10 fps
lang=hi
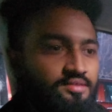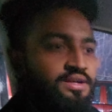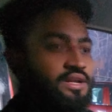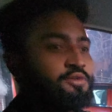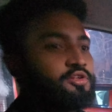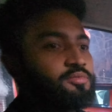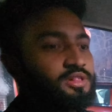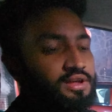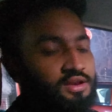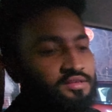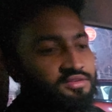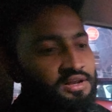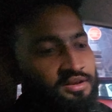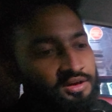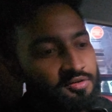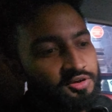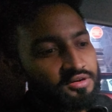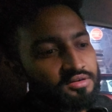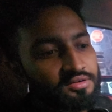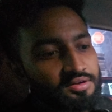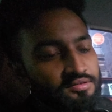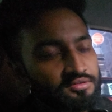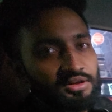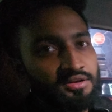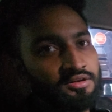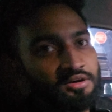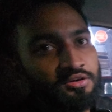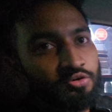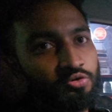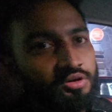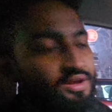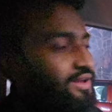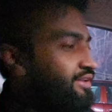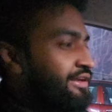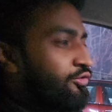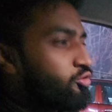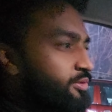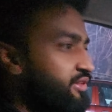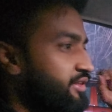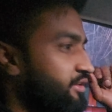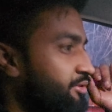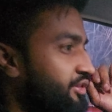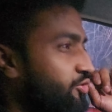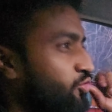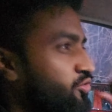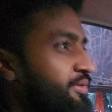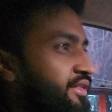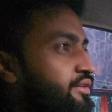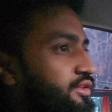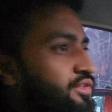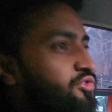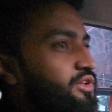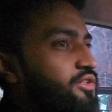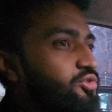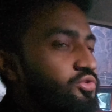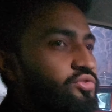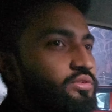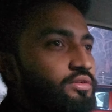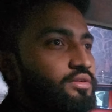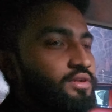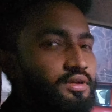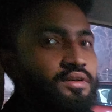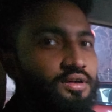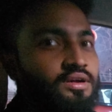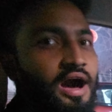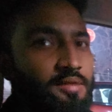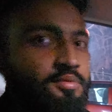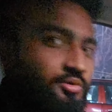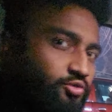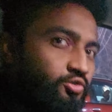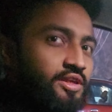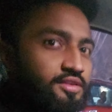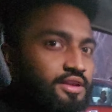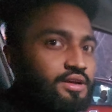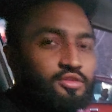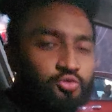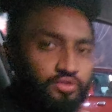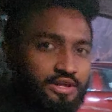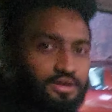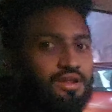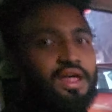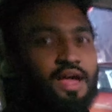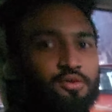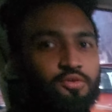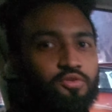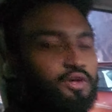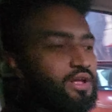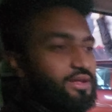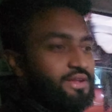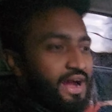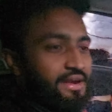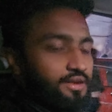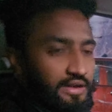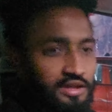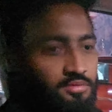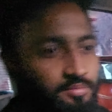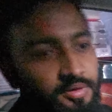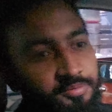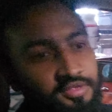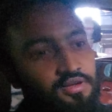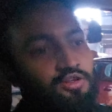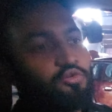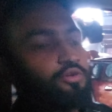ना सीट कवर्स मिलते हैं ना स्टेयरिंग कवर ना स्टेयरिंग कंट्रोल ये कुछ भी चीजें नहीं मिलती तो कुछ बेसिक चीजें होती है जो कार में भी कुछ होना चाहिए ना जो देखने लायक हो या एंटरटेनमेंट पर्पज के लिए